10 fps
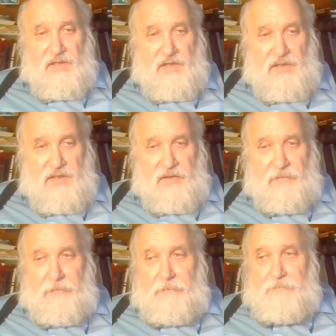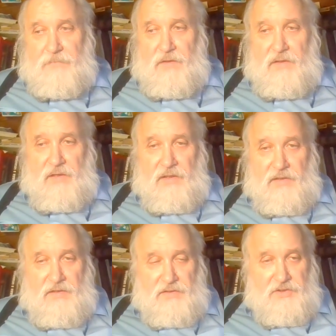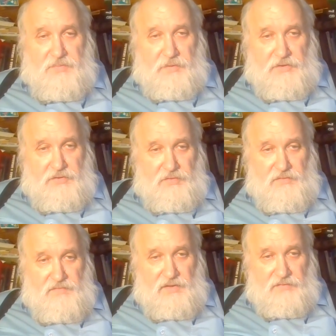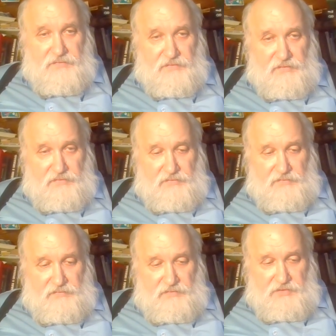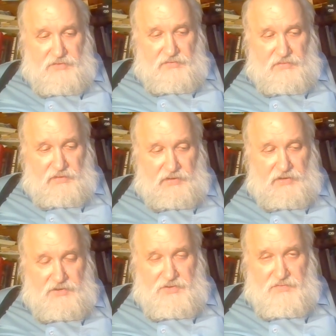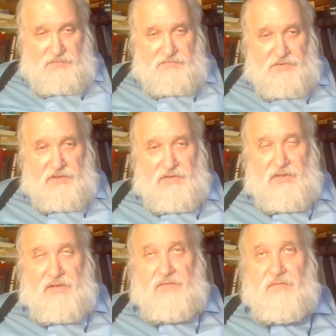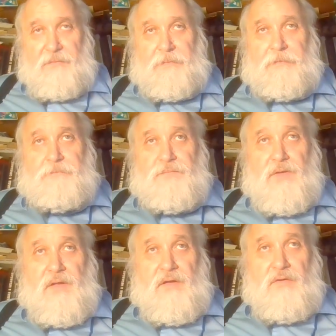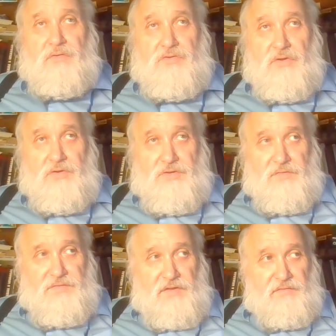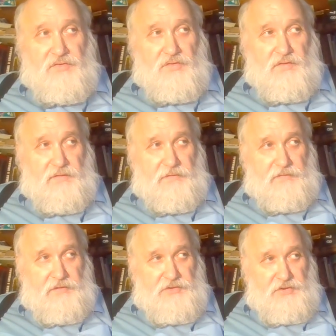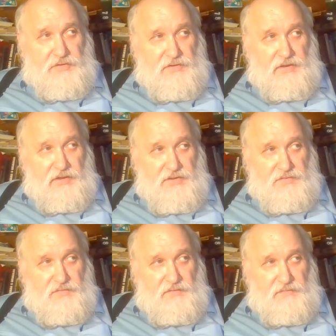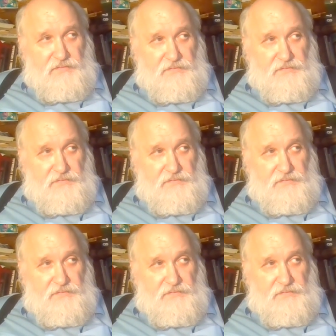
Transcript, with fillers: лития, и когда, значит, происходит взрыв, э, значит, находящегося в центре этого устройства взрывного, значит, задействования